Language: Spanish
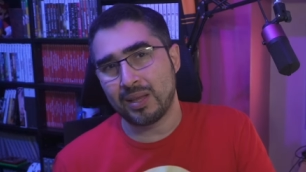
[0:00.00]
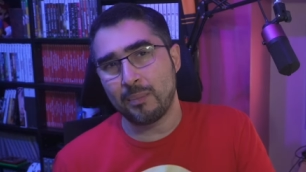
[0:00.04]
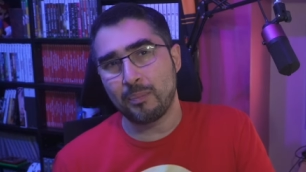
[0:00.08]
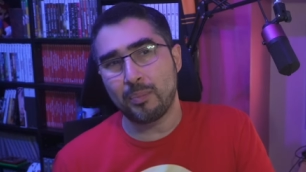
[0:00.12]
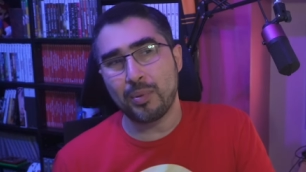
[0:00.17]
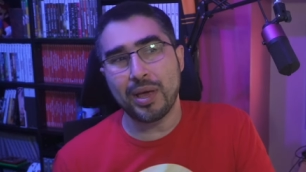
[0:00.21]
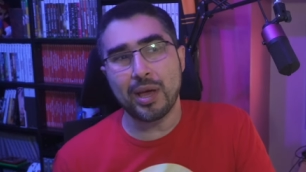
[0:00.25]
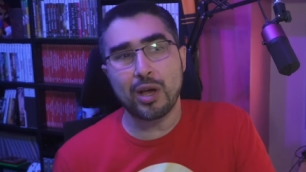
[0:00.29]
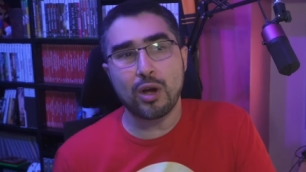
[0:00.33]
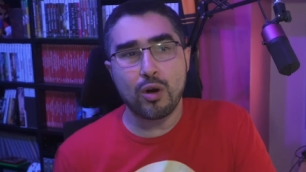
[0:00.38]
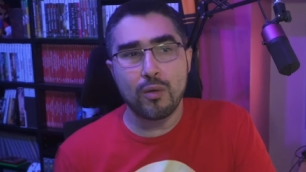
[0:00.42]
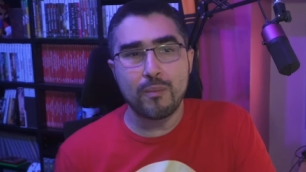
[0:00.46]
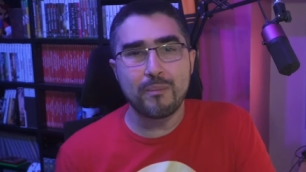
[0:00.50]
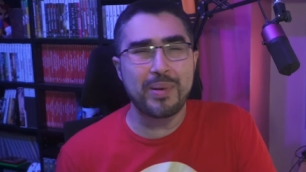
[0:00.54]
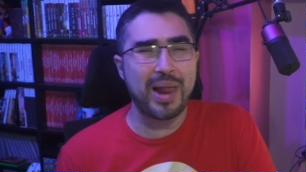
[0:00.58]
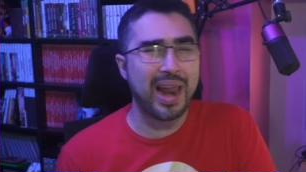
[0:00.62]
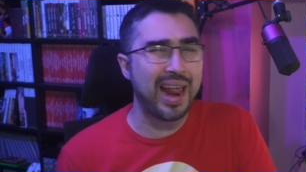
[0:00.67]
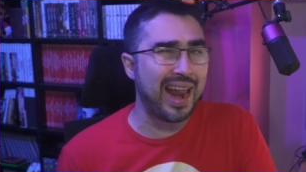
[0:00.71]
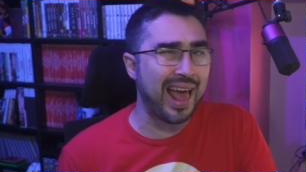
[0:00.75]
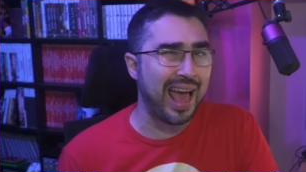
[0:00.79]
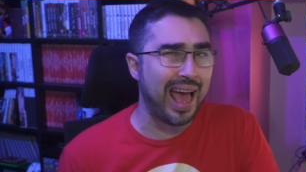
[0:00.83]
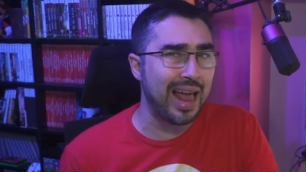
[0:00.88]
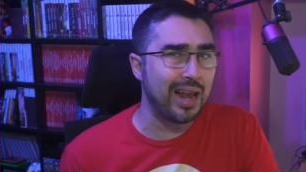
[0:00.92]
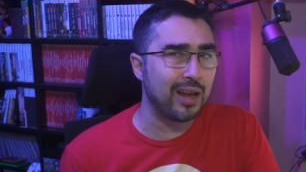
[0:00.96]
te puedes
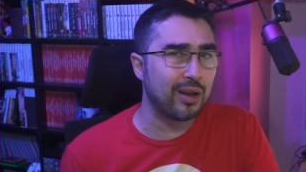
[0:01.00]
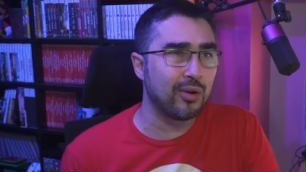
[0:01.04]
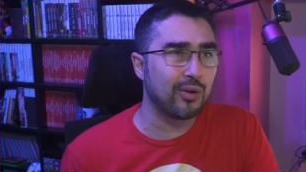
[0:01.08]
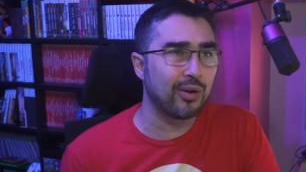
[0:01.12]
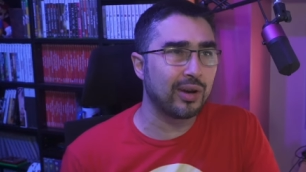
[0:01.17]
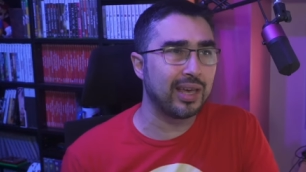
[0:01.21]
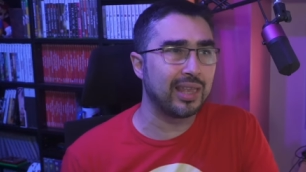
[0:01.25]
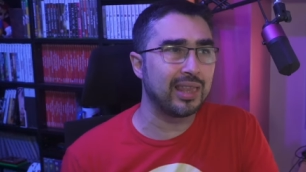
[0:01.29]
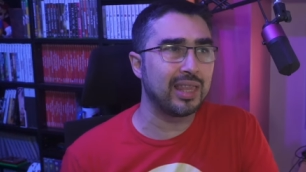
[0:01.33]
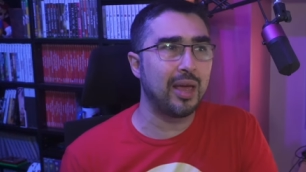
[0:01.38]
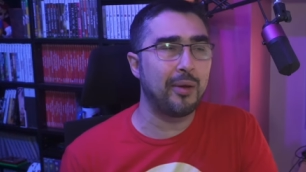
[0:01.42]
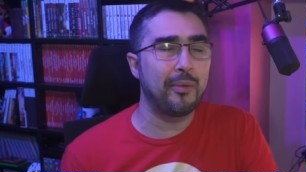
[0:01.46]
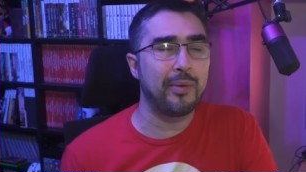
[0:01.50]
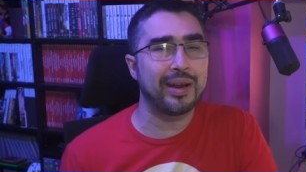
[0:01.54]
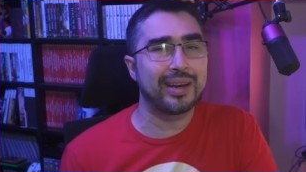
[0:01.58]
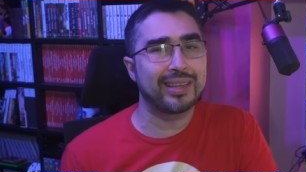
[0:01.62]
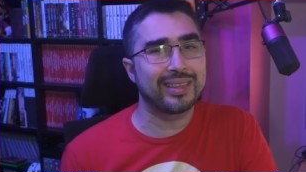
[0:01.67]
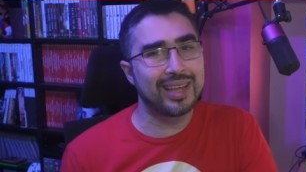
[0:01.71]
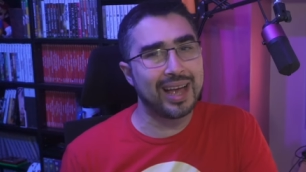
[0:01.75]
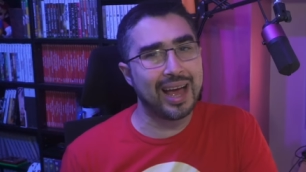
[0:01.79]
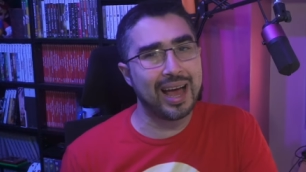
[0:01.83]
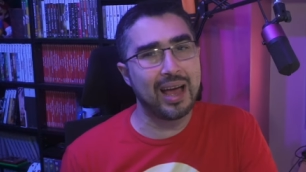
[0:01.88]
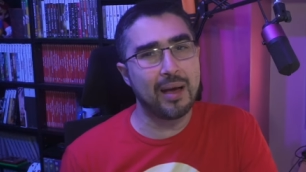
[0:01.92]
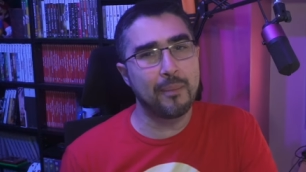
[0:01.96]
comprar algo que de
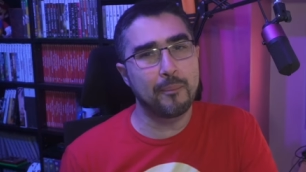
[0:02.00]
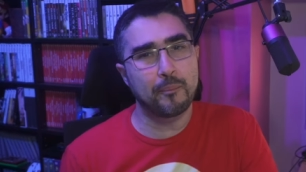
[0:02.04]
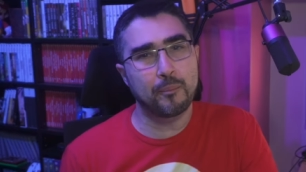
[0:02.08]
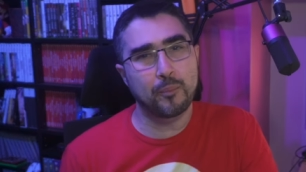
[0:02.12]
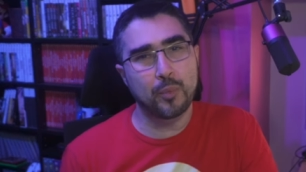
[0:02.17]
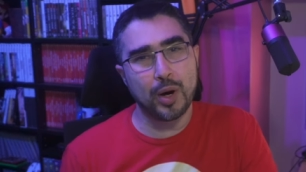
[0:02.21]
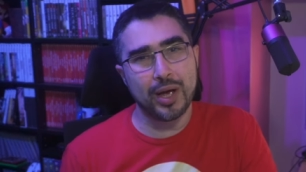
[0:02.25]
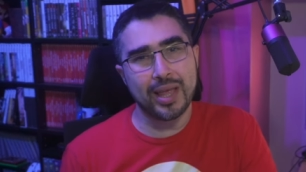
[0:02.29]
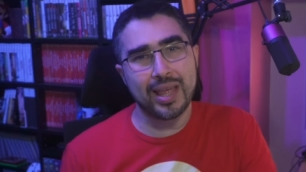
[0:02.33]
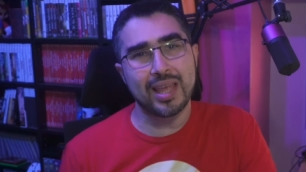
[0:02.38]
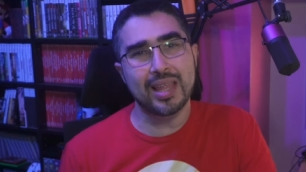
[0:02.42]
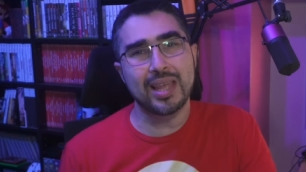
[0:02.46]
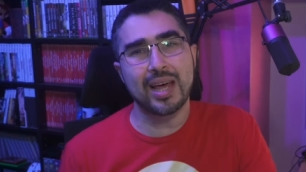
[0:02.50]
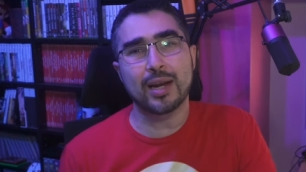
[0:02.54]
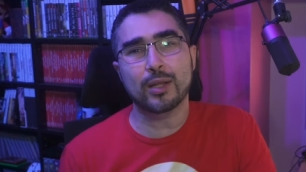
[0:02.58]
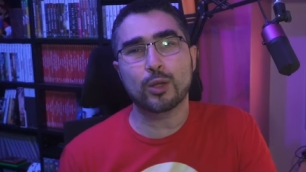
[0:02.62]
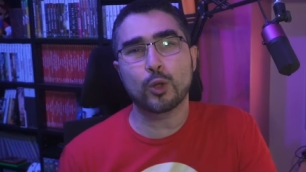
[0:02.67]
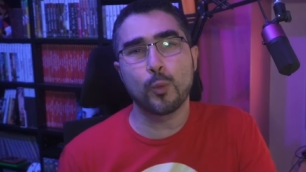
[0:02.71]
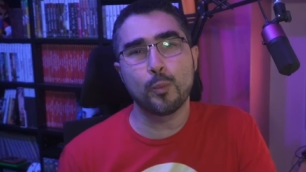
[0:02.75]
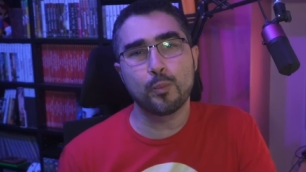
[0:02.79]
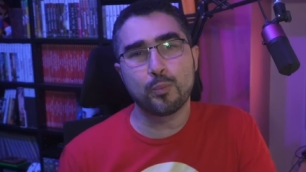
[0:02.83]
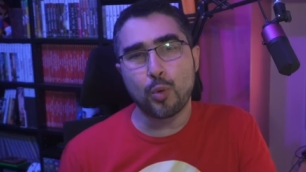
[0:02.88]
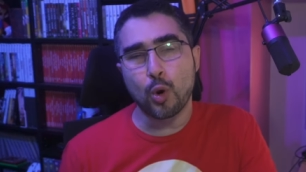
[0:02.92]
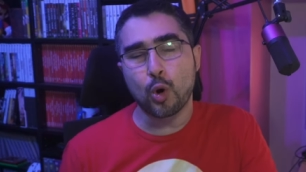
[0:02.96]
verdad pueda
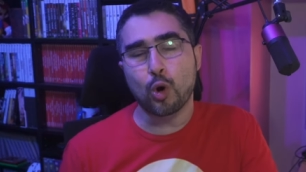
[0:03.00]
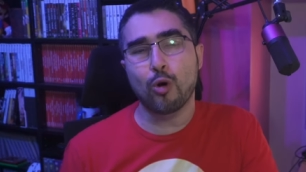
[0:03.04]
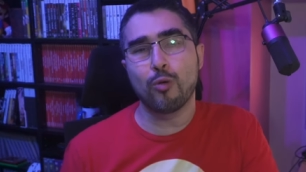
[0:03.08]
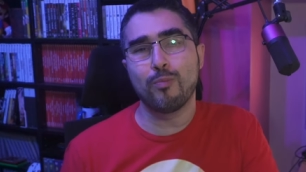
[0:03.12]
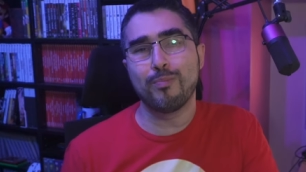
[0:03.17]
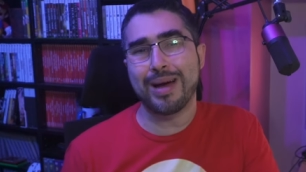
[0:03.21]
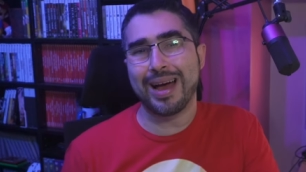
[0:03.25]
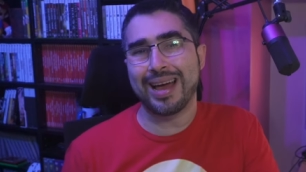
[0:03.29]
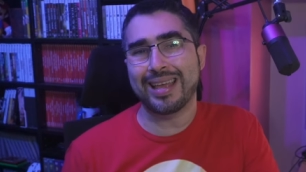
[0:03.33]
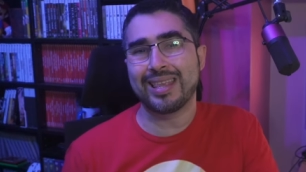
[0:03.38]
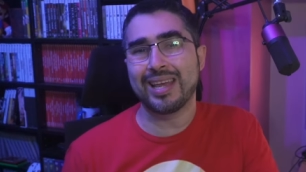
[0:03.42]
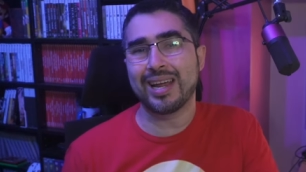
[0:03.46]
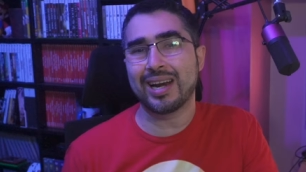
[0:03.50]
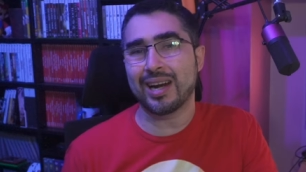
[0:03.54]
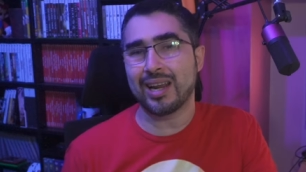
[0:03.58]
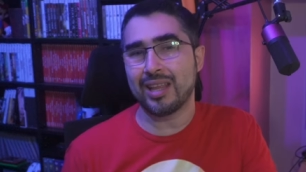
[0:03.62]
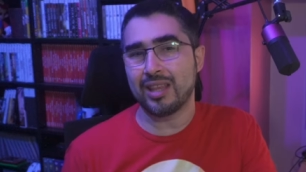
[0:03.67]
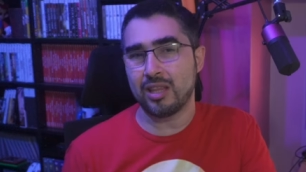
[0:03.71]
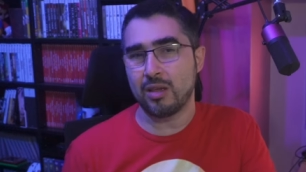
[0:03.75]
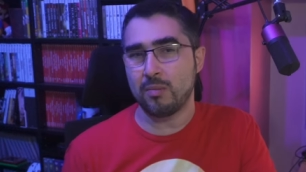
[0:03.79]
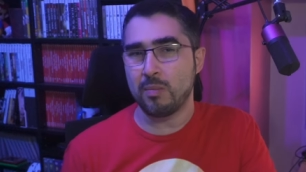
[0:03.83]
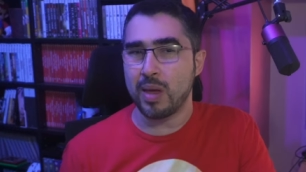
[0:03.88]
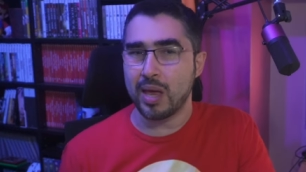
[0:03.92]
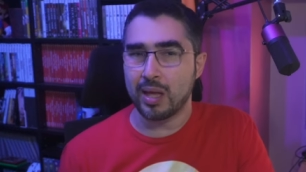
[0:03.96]
darte un poco más de
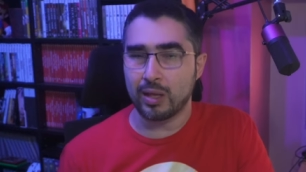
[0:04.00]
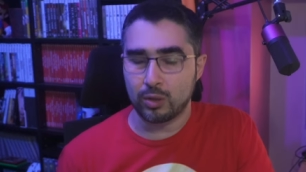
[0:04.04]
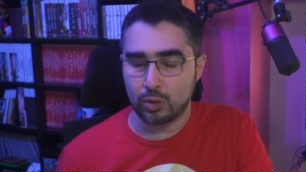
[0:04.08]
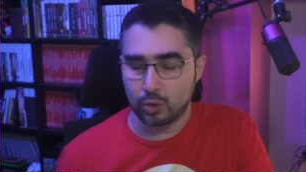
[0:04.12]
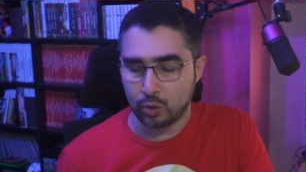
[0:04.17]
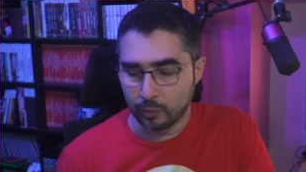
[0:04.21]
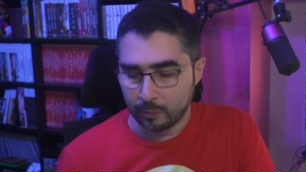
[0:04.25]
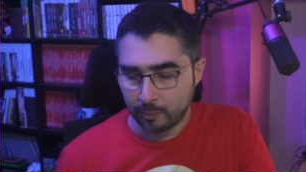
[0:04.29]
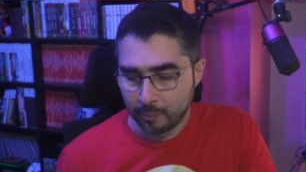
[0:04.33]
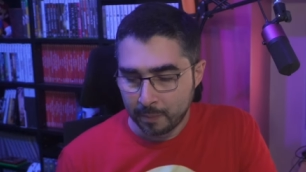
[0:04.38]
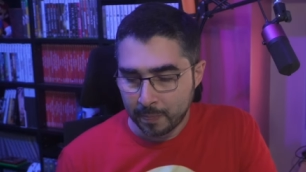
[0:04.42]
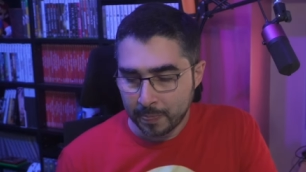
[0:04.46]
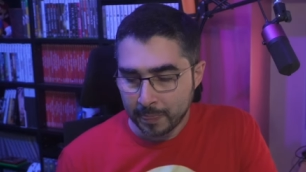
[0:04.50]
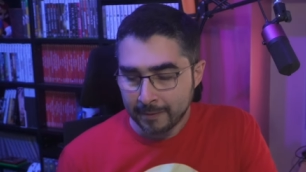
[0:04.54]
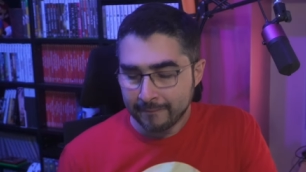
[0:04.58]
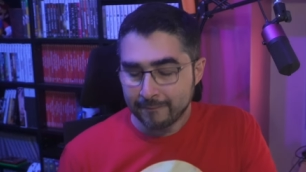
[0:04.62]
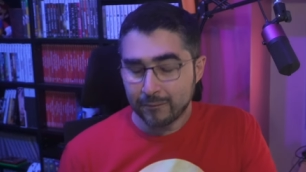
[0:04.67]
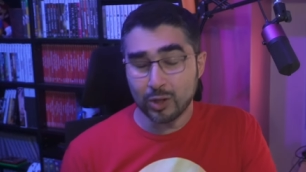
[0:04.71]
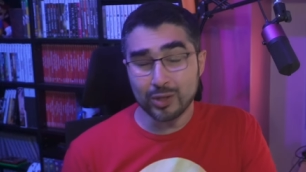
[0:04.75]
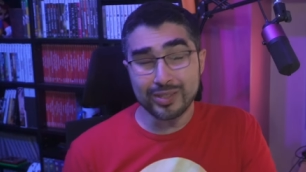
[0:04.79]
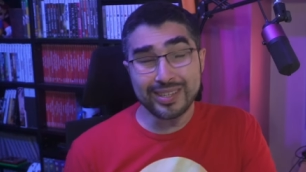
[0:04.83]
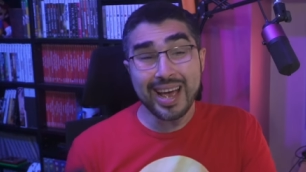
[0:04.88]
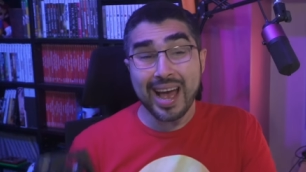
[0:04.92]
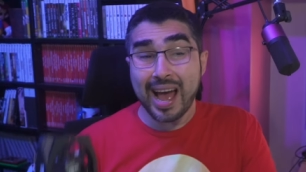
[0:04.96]
rendimiento.
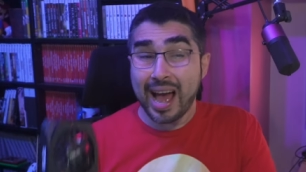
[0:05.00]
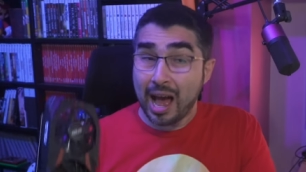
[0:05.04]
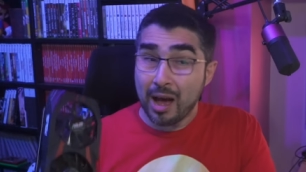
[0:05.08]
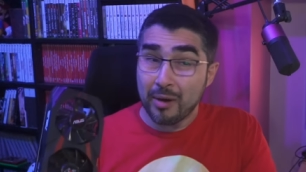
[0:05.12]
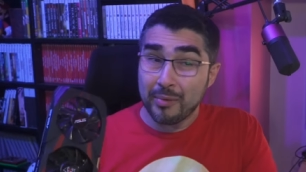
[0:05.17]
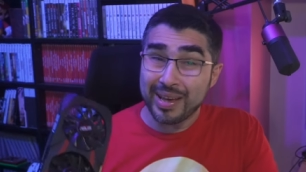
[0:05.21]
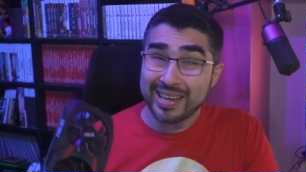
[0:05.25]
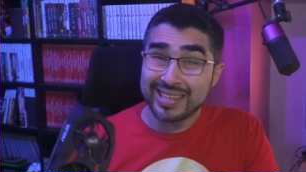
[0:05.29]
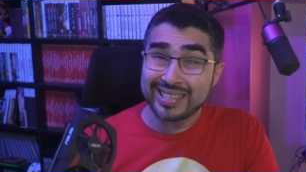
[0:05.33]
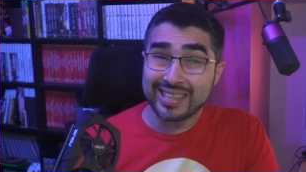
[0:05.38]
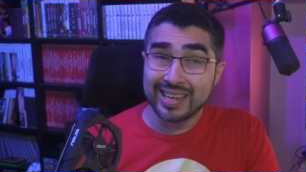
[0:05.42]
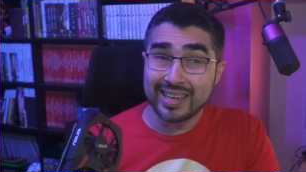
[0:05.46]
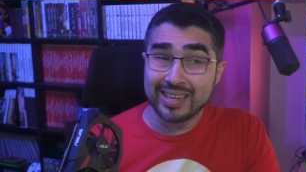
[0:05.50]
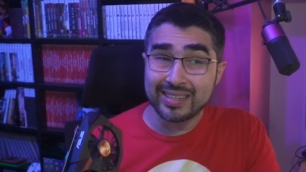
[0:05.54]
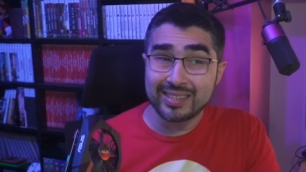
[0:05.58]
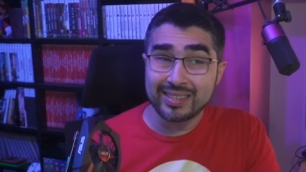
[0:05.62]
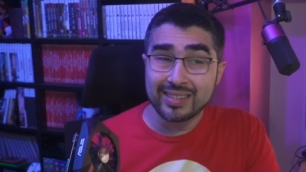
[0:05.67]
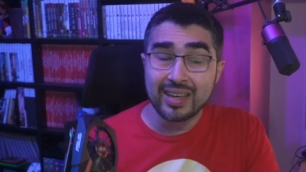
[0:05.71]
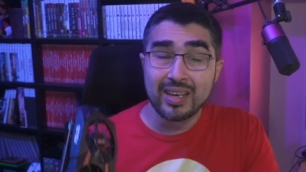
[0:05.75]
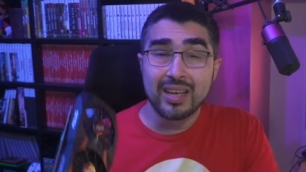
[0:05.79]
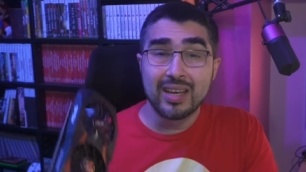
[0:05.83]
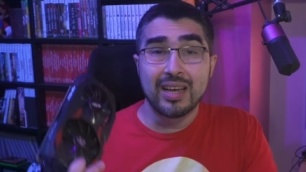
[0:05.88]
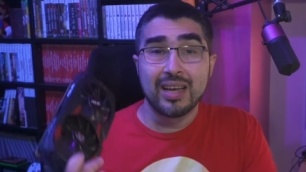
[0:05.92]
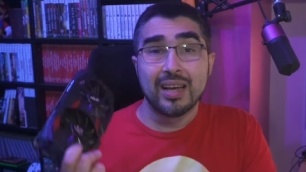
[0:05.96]
Entonces, a
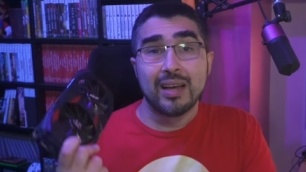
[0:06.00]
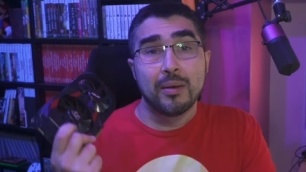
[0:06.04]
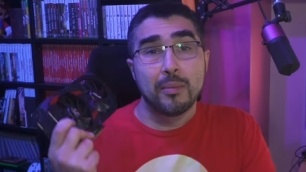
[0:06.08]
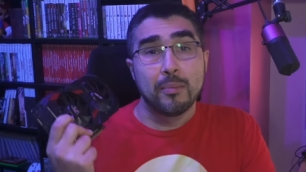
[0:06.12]
veces